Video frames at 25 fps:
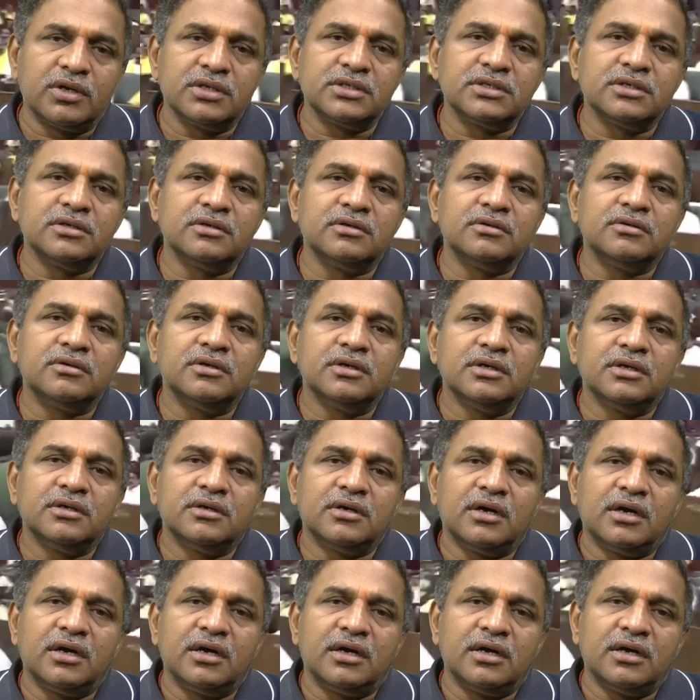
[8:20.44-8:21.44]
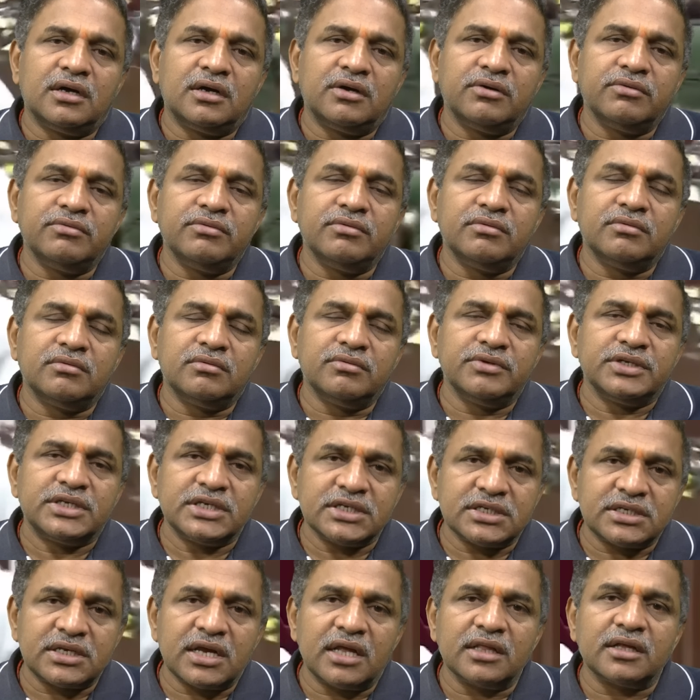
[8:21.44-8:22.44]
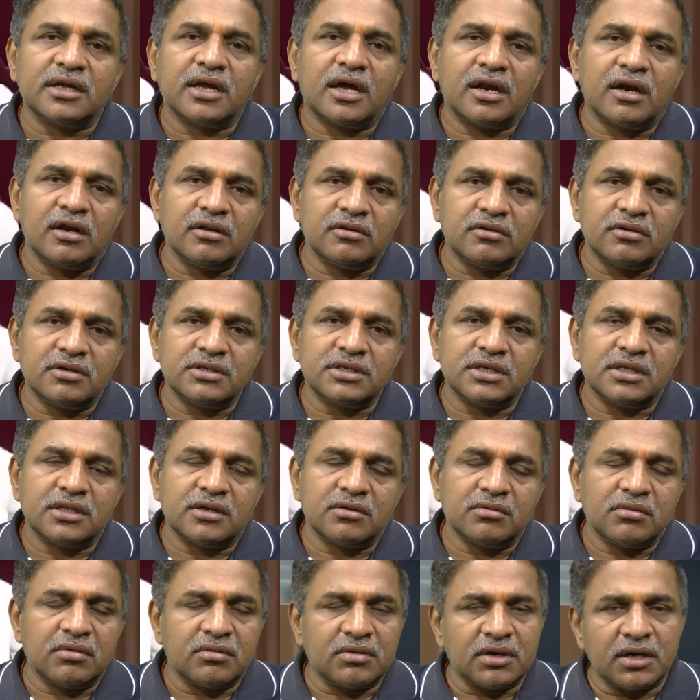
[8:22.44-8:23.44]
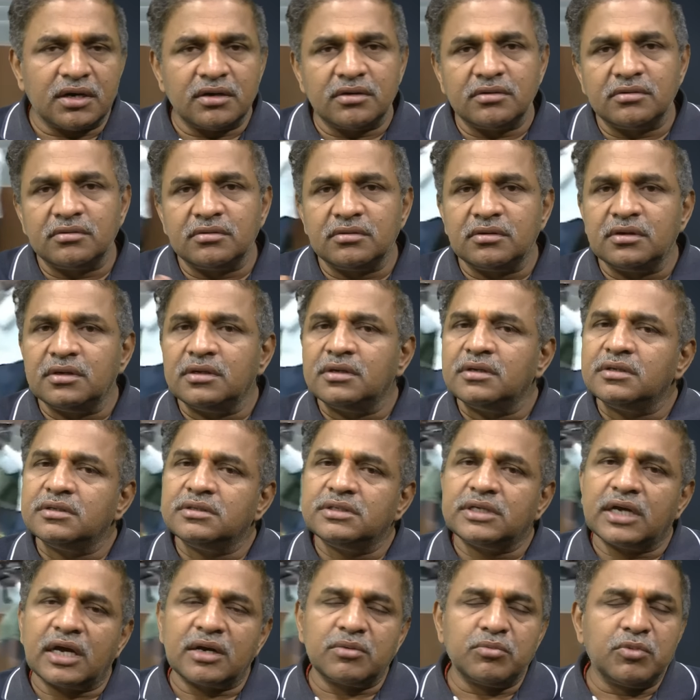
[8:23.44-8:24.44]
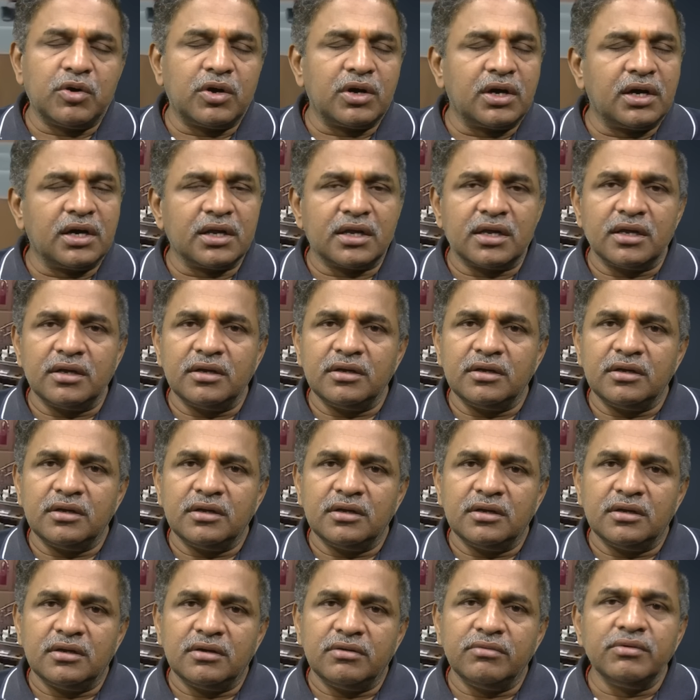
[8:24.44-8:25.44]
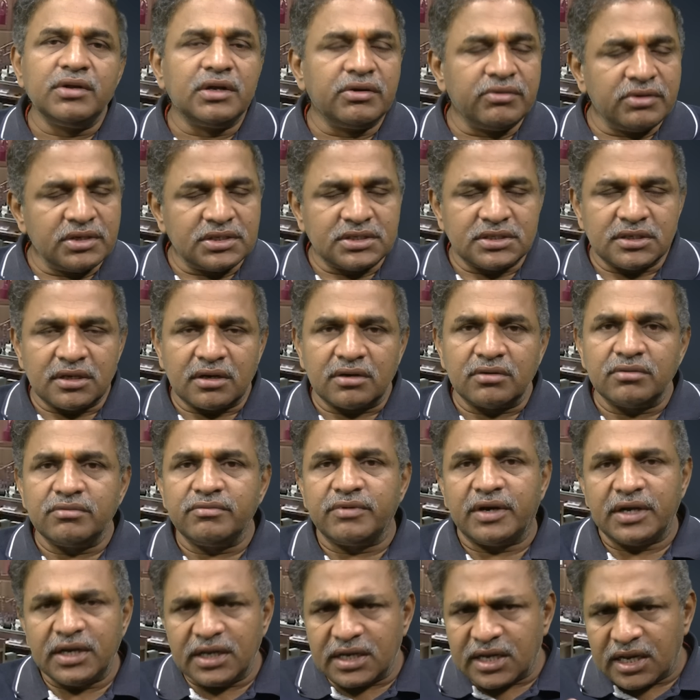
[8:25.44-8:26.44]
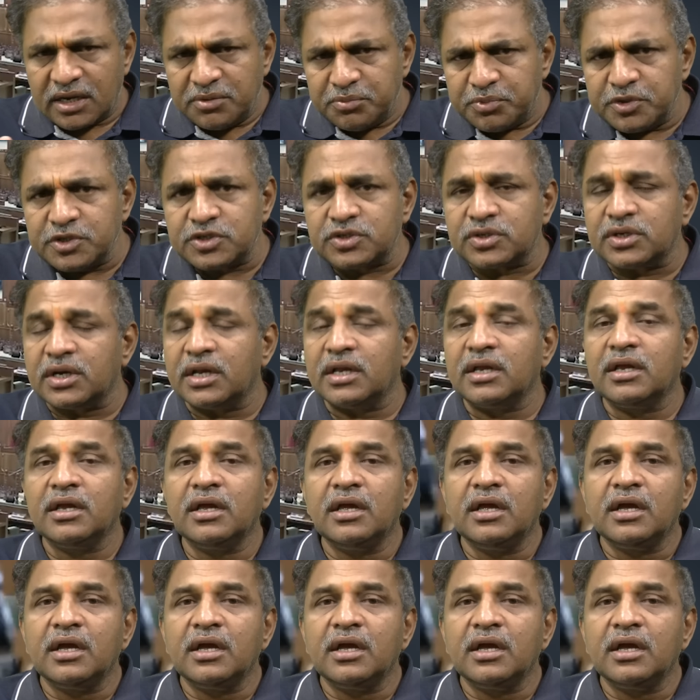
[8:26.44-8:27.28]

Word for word: రోజు విశిష్టాధికారాలతో చంద్రబాబు నాయుడు జగన్మోహన్ రెడ్డికి విలువ ఇచ్చారు ఇవన్నీ కనిపిస్తున్నాయి